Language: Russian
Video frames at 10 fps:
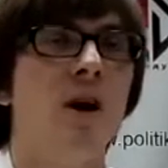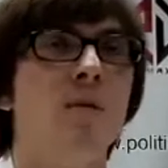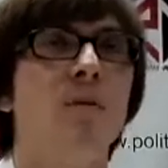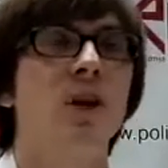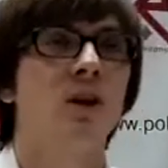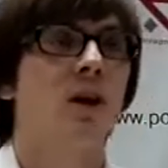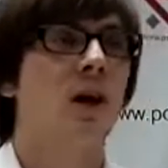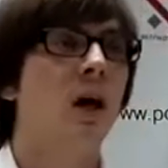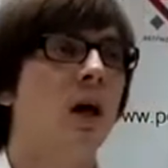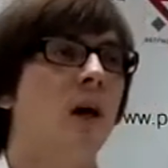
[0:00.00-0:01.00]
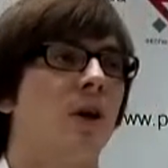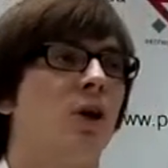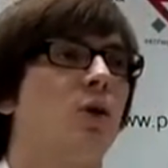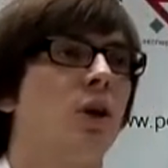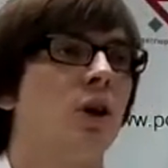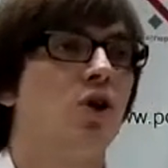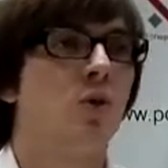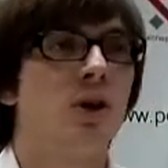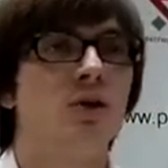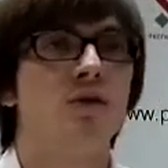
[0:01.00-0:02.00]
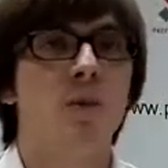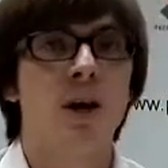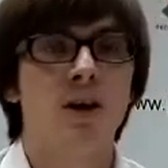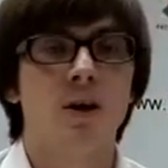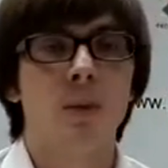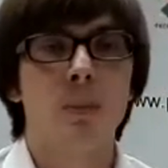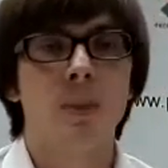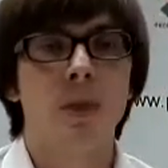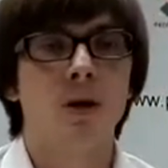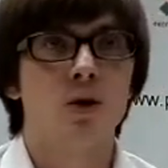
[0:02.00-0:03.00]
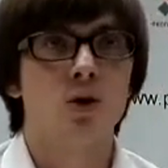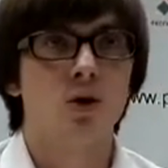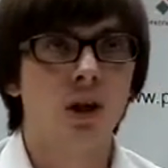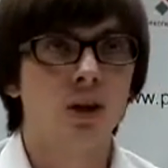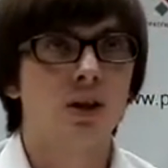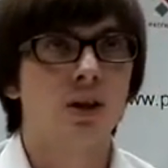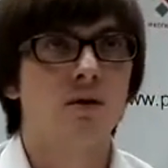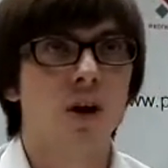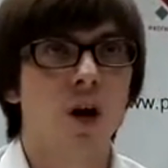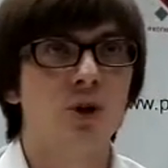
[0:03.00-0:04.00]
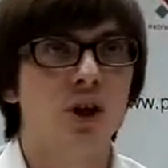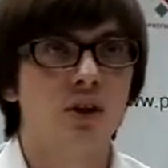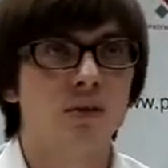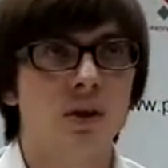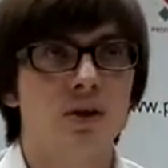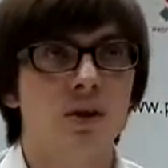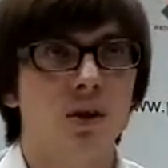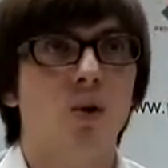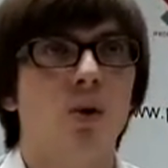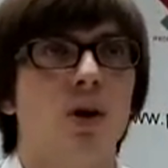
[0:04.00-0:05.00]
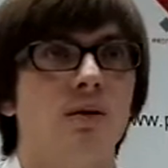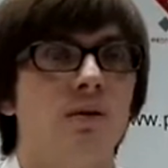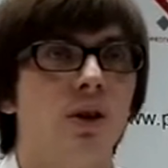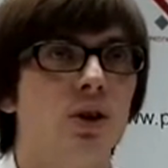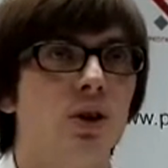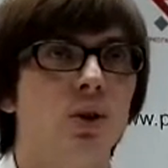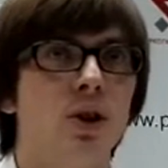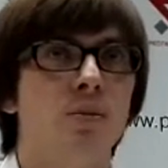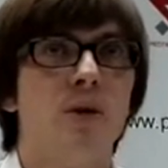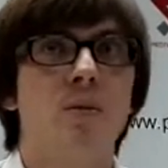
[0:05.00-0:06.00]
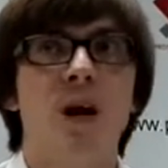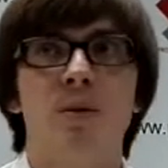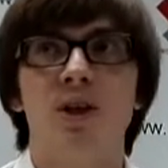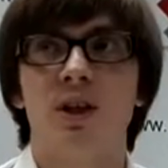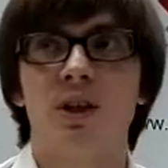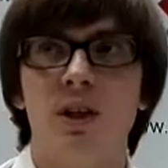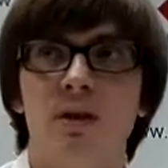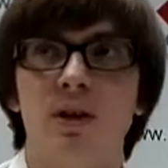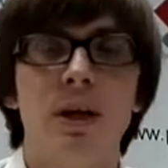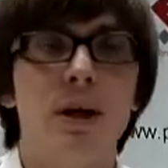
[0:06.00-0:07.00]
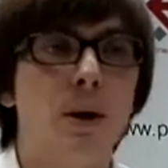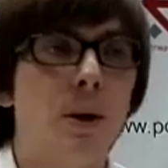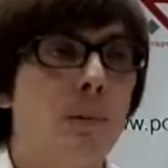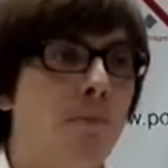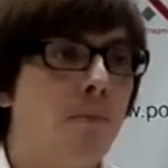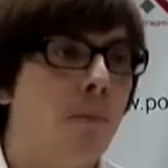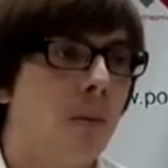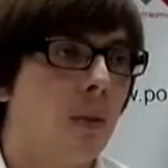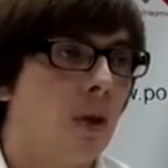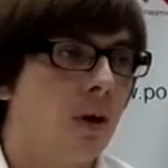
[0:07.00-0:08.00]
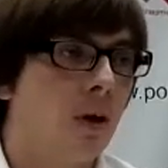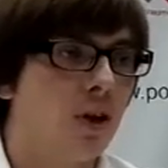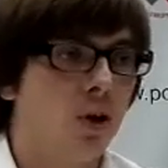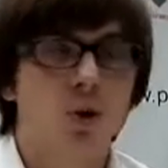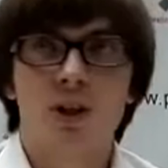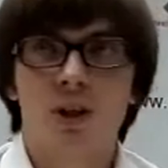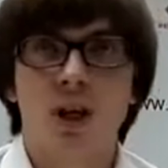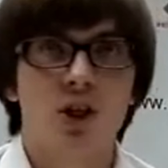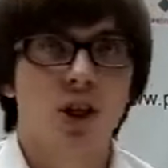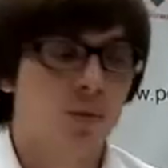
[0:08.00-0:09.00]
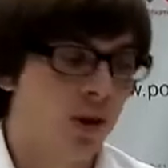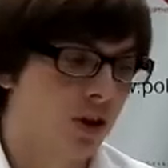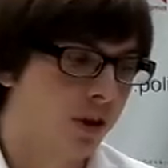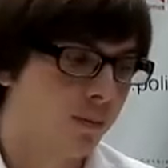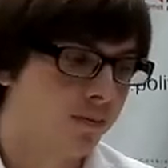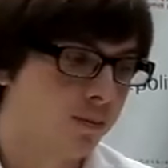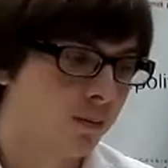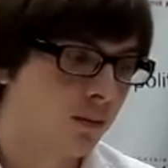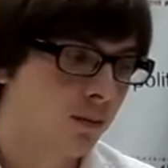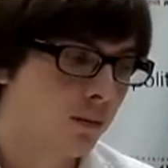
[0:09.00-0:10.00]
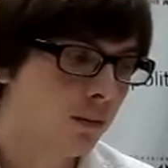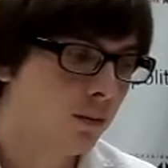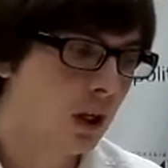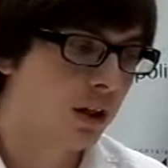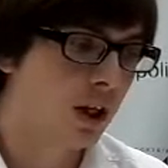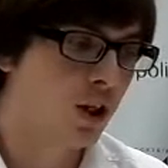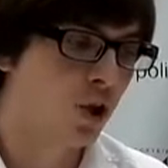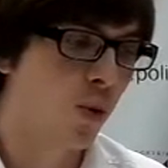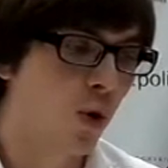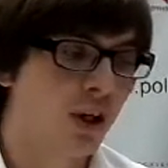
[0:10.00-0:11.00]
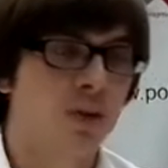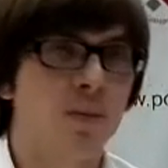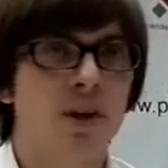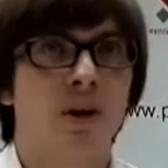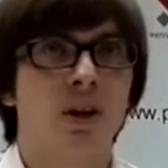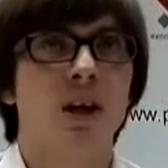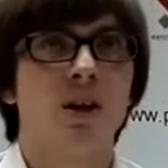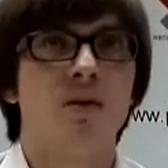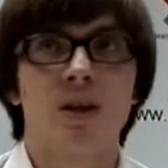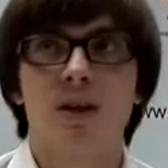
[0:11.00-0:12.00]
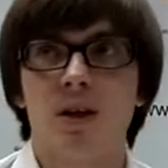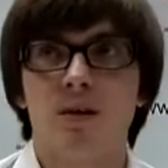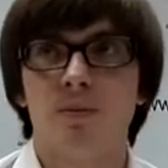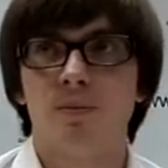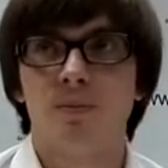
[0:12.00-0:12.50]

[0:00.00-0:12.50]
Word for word: два момента, на которые хочу обратить внимание журналистов, общественности эколога на территории ПМК-59, где находятся наши объекты, до сих пор есть пять порталов ГСМ.